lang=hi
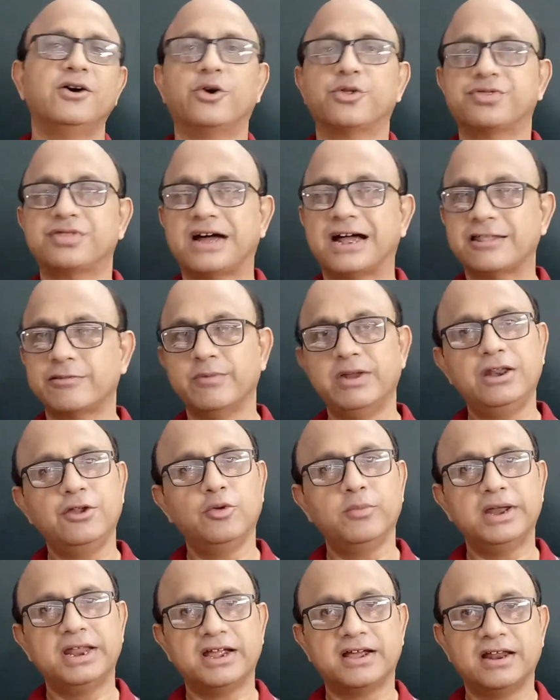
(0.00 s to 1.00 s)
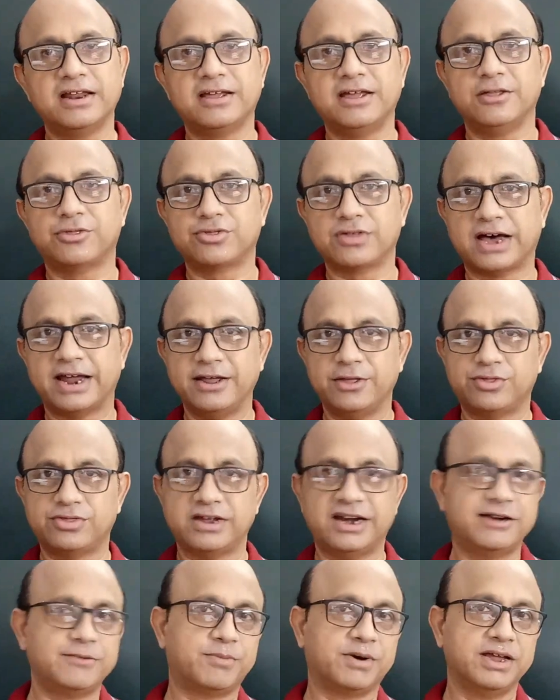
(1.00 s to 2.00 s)
और साथ में न्यूमेरिकल के सारे
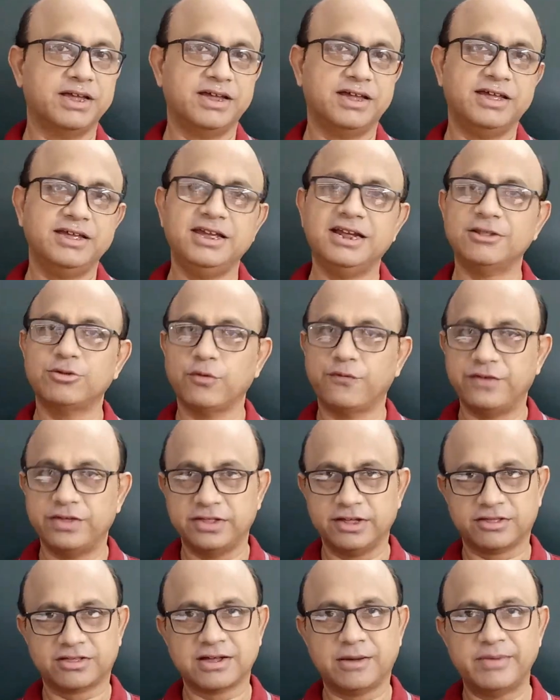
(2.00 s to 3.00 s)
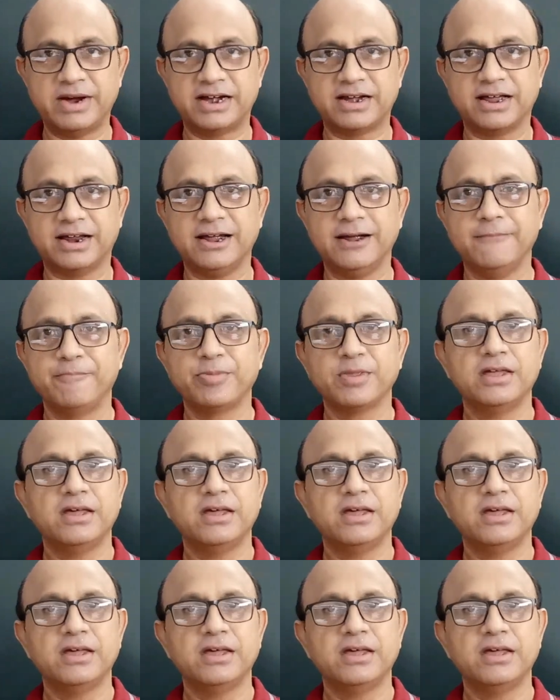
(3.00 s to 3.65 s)
सेट पड़े हैं ये तो फिजिक्स का मैटर है